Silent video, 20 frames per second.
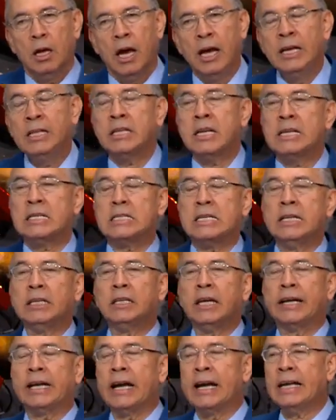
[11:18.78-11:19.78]
Es
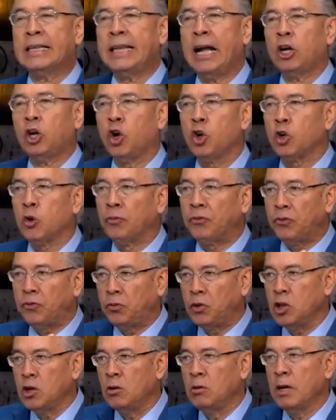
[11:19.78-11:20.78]
interesante que en esta
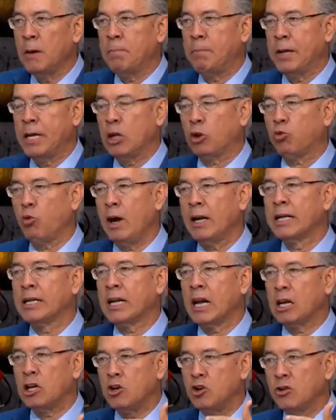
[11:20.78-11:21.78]
corrupción espiritual y
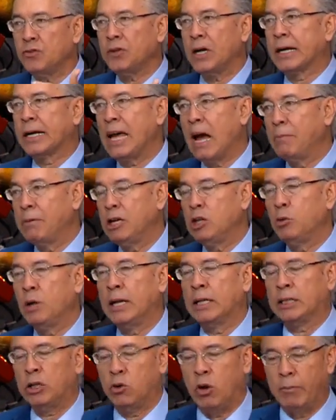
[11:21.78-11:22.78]
religiosa que ha habido en
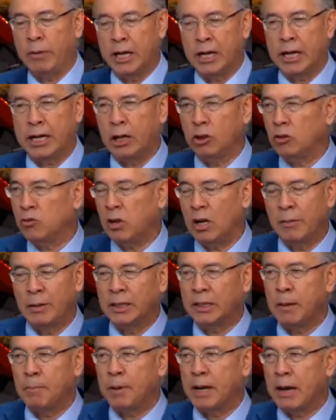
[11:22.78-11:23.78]
Latinoamérica, no
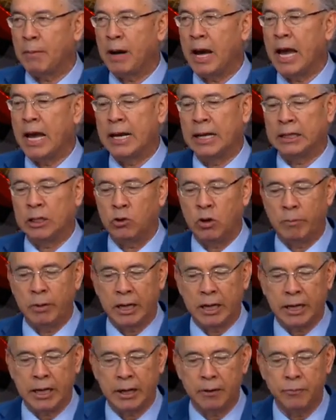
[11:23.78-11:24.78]
solamente en Panamá, en
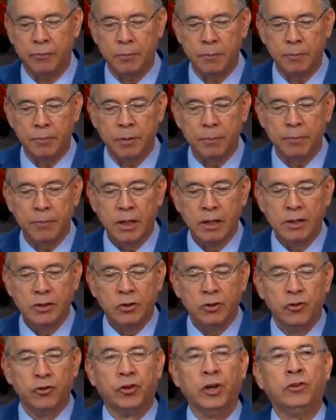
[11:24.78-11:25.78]
Latinoamérica,
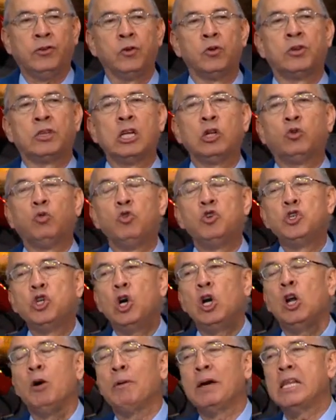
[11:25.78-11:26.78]
se
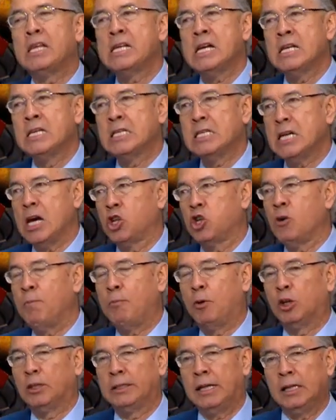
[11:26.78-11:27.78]
sustituyó la obediencia a Dios
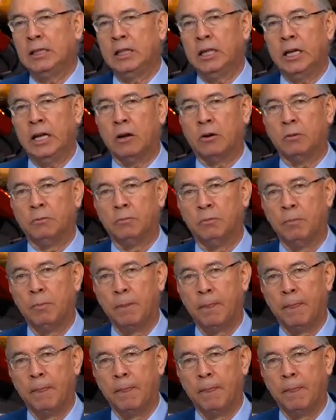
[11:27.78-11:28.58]
por dar dinero.